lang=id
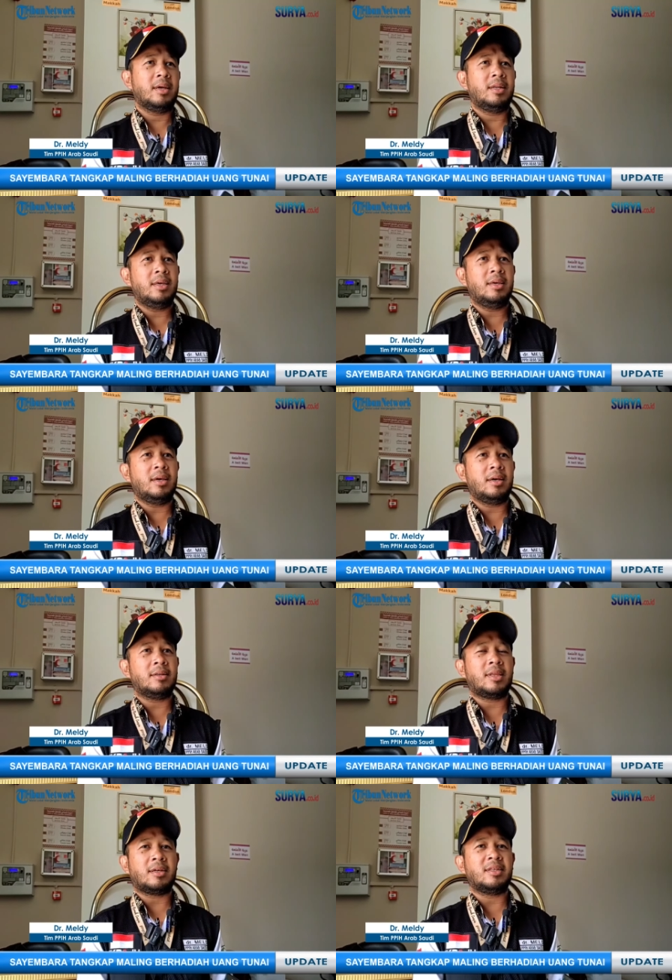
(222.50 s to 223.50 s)
Jadi
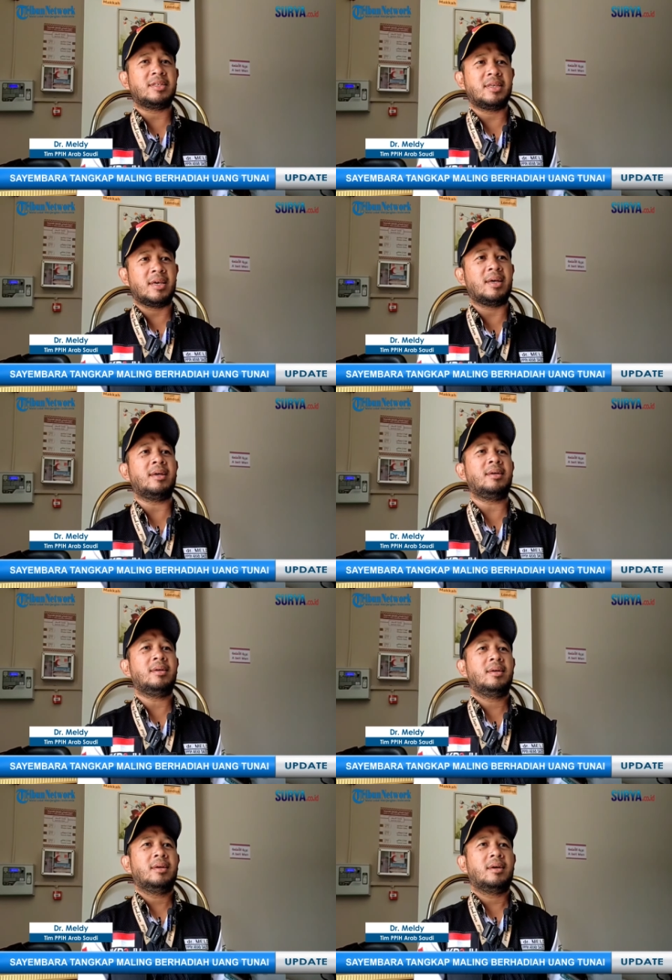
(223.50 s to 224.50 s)
eh,
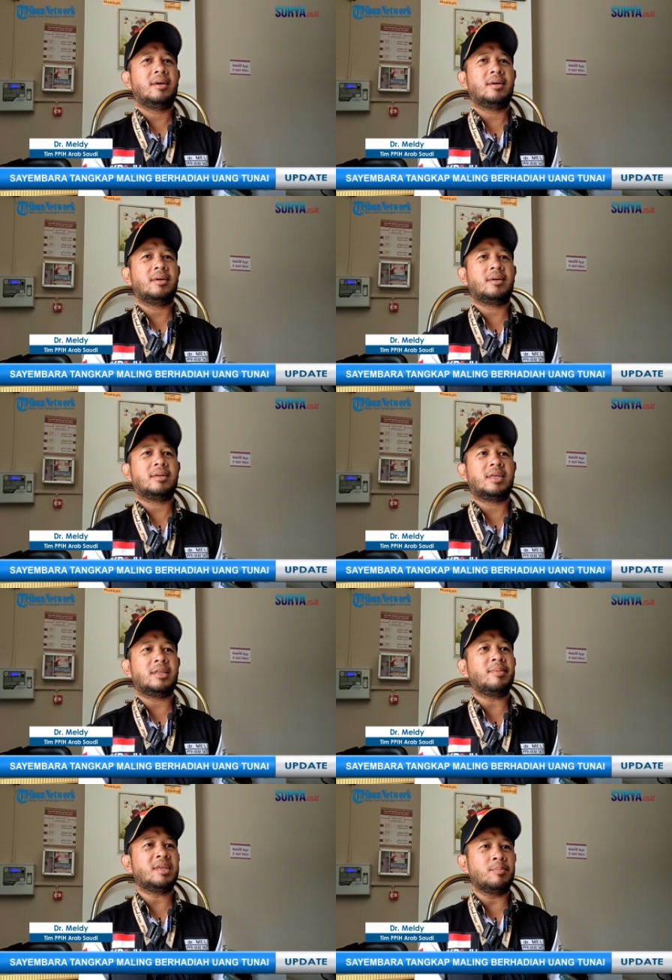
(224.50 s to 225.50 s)
teknisnya eh,
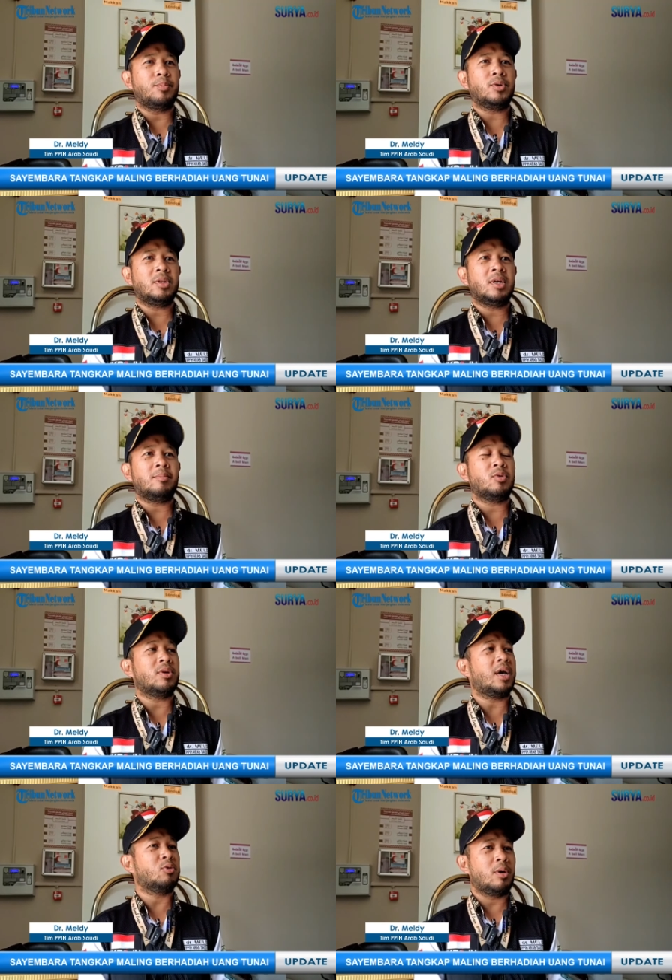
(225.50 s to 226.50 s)
kita menjemput dengan
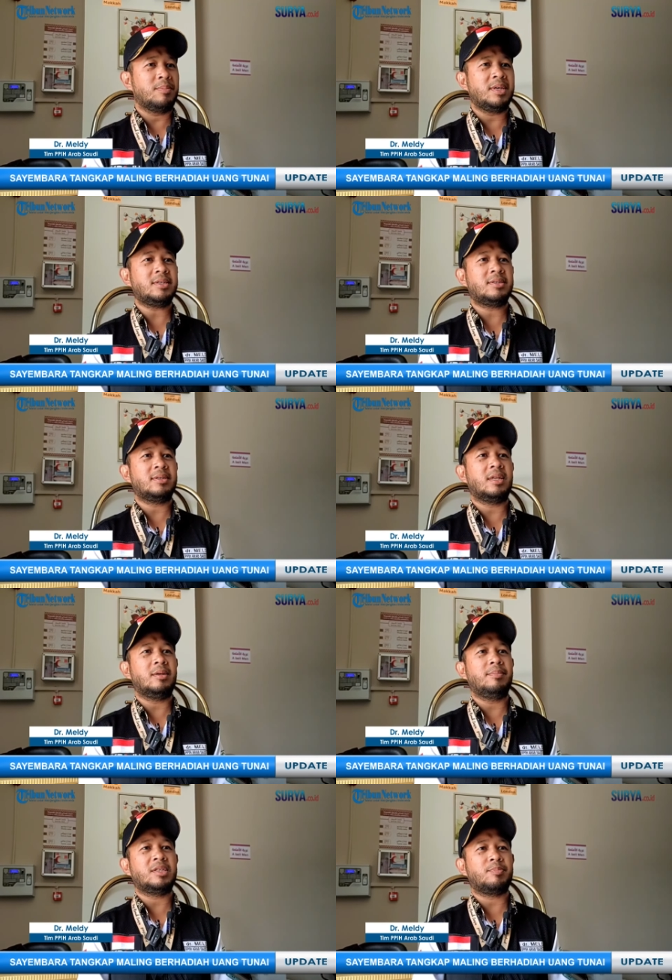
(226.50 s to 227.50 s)
menggunakan dua bis.
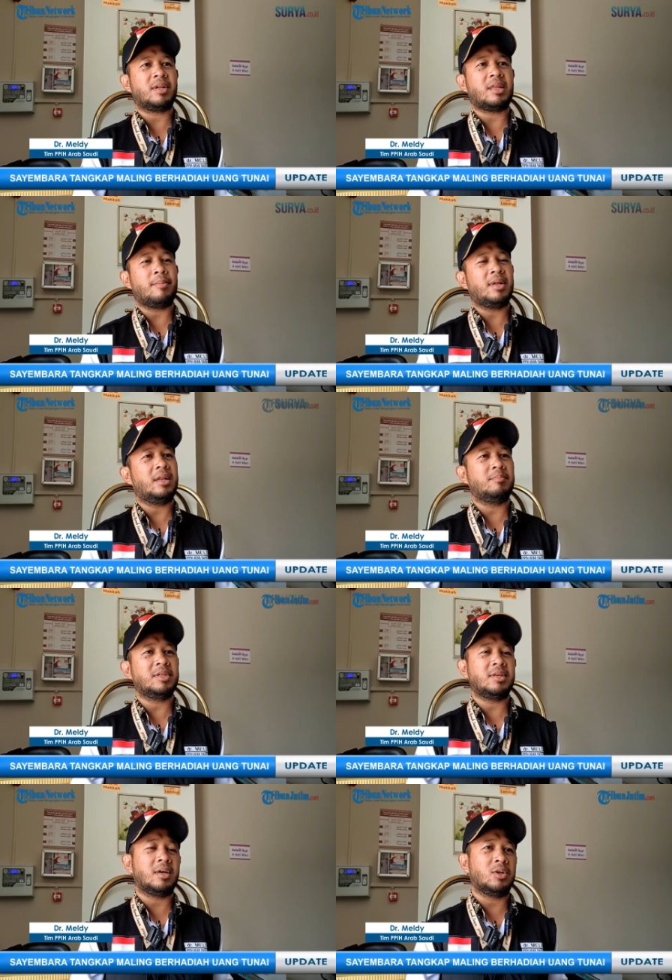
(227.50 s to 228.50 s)
Jadi bis pertama dan
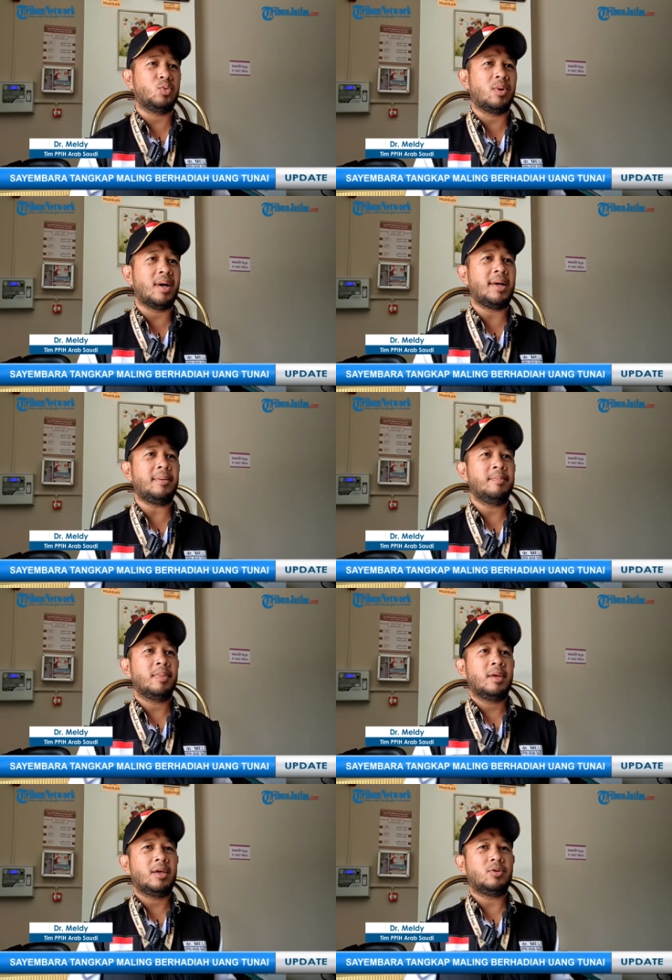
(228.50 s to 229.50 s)
bis yang kedua
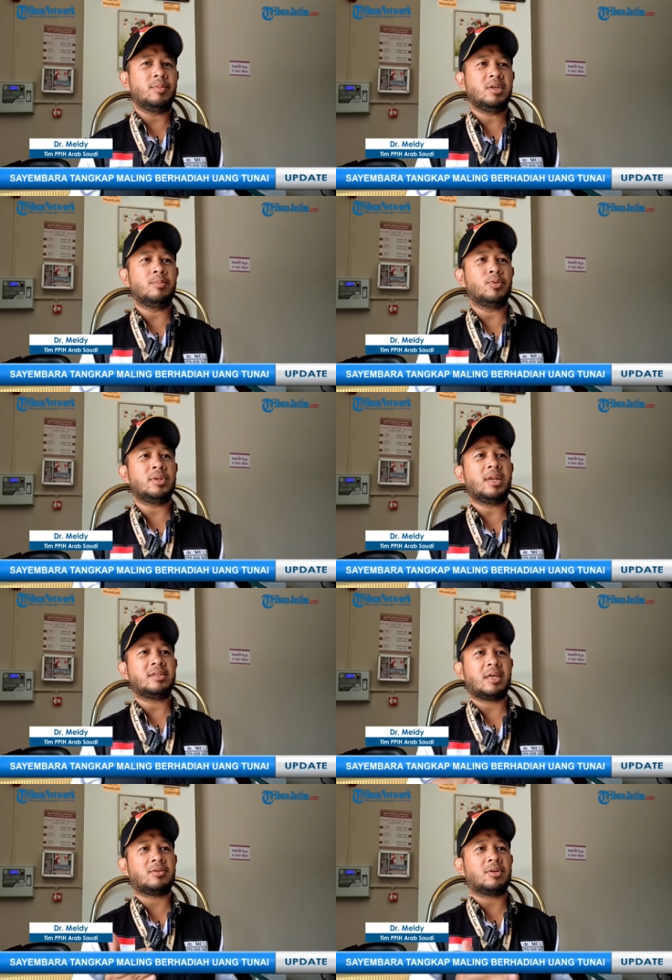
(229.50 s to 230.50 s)
itu menjemput
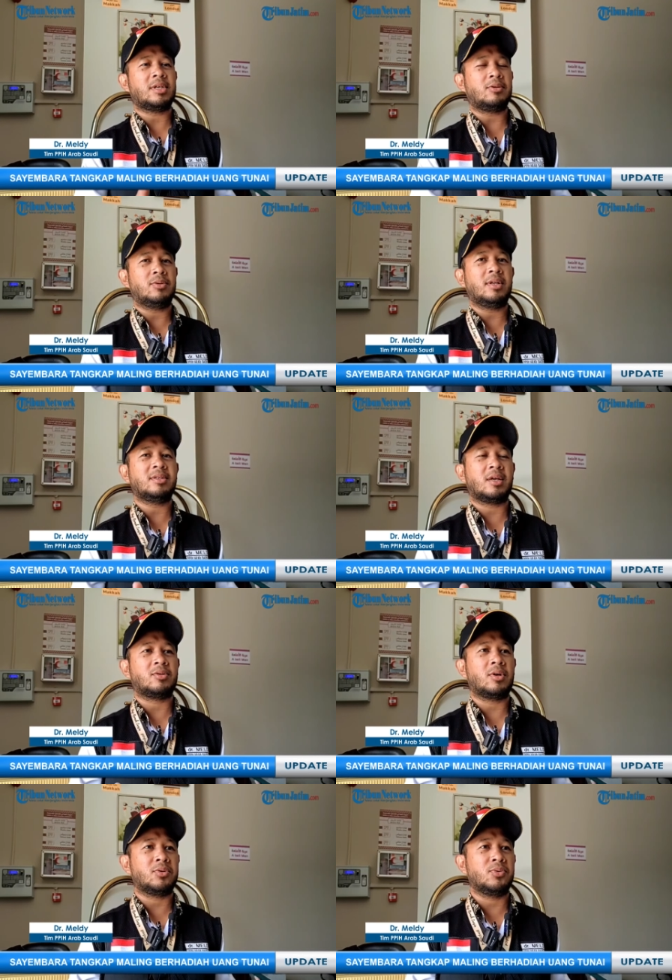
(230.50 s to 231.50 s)
dari sektor 1 dan
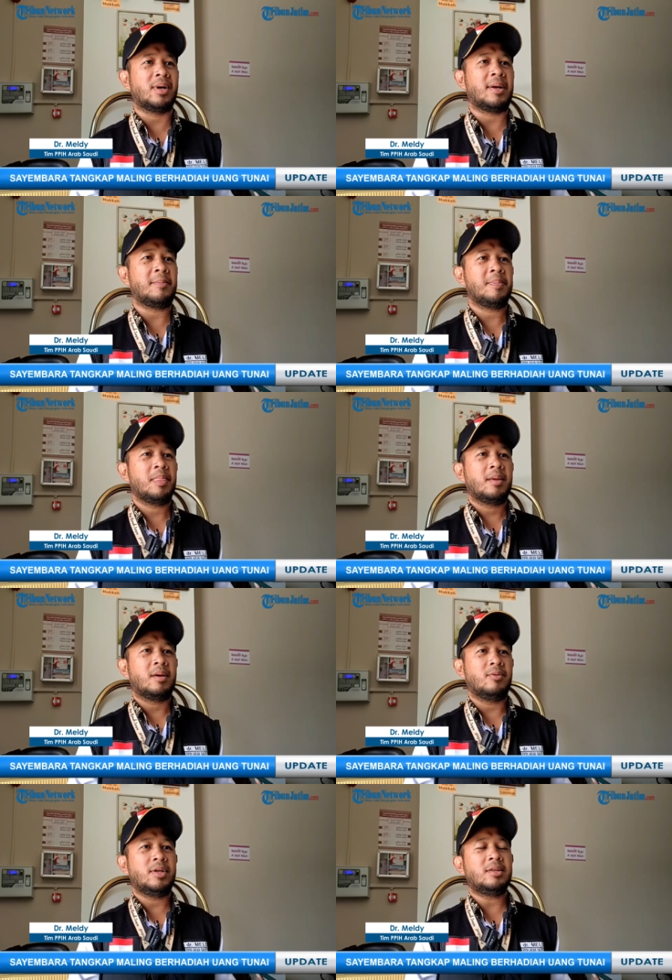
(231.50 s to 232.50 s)
sektor
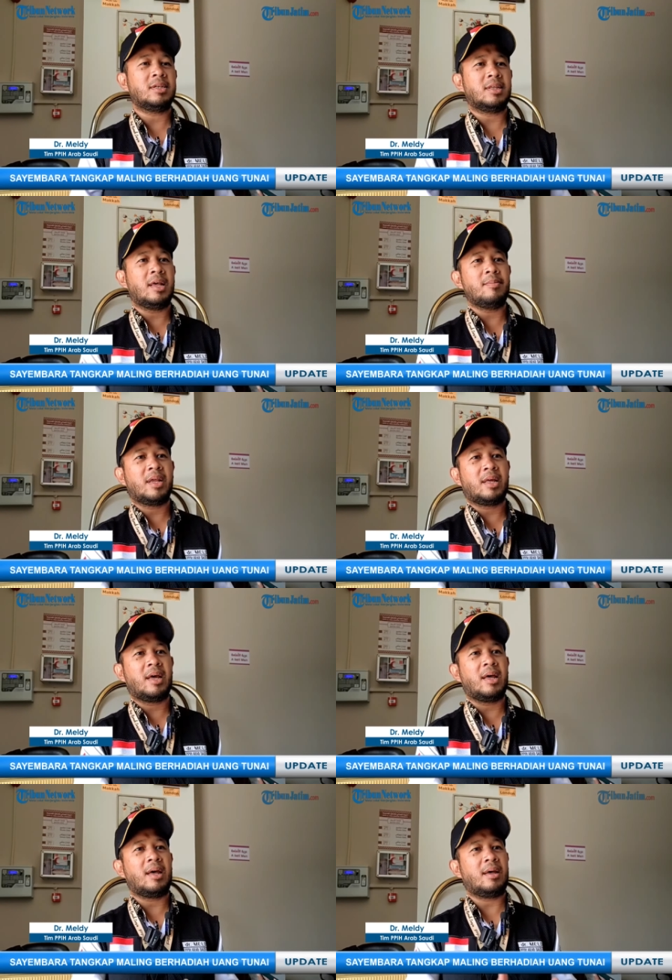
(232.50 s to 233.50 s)
2. Kemudian setelah
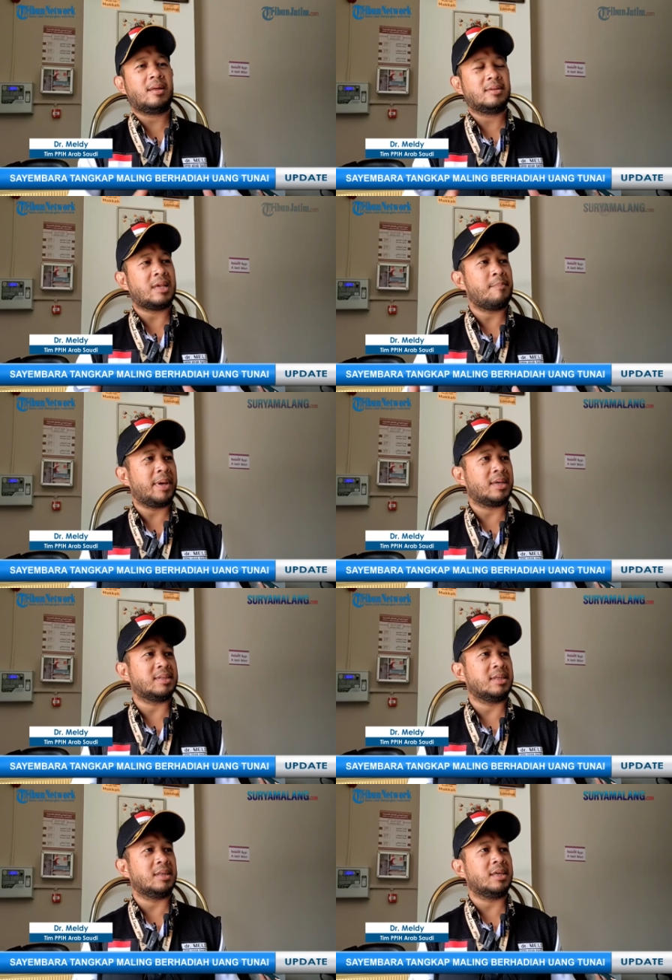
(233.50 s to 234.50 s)
mereka sampai ke
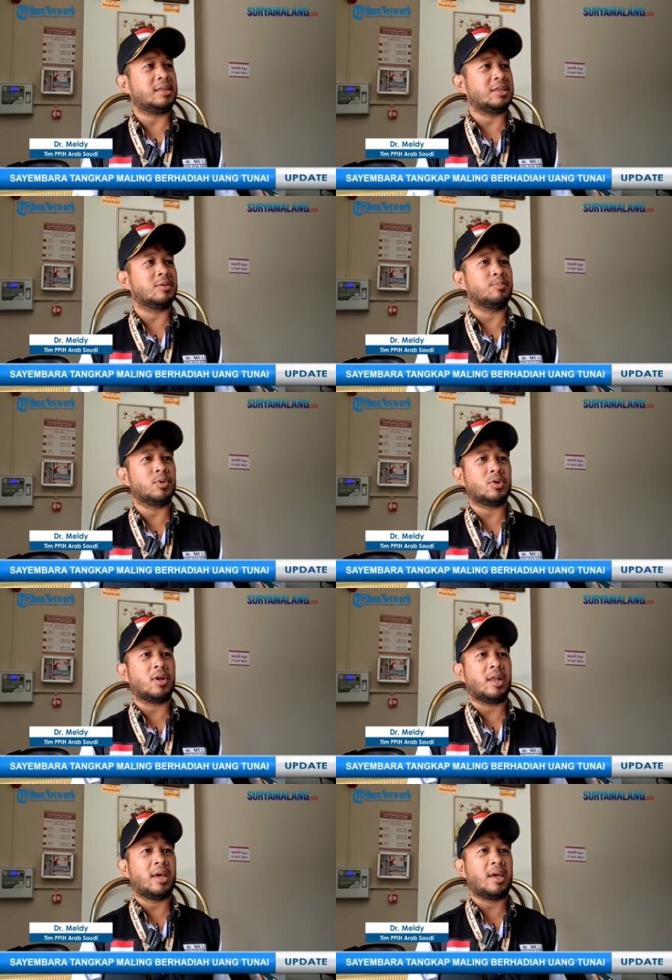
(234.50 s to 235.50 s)
sini kita jemput
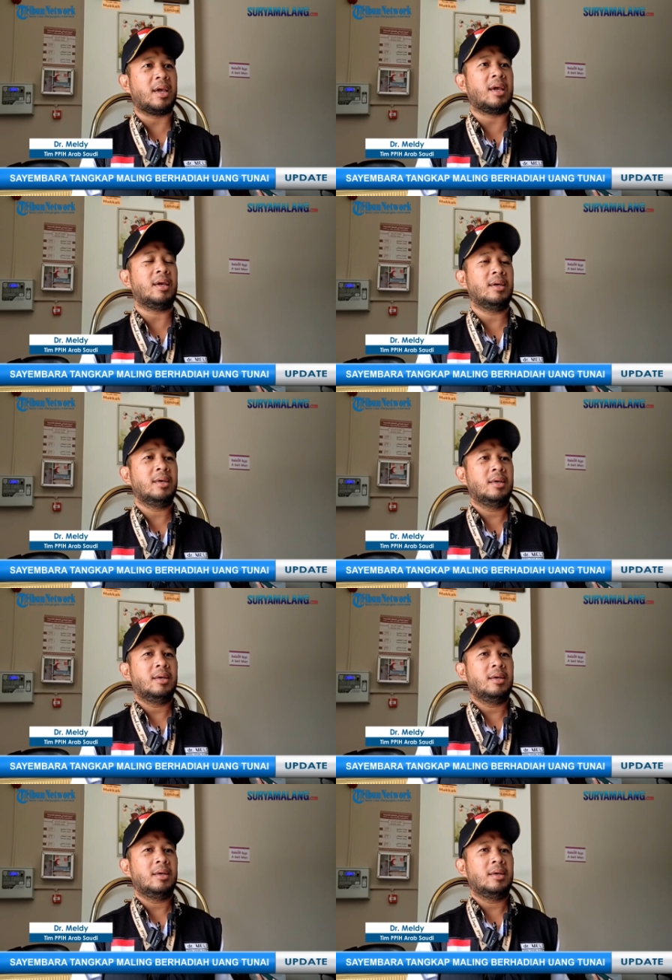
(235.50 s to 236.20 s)
oleh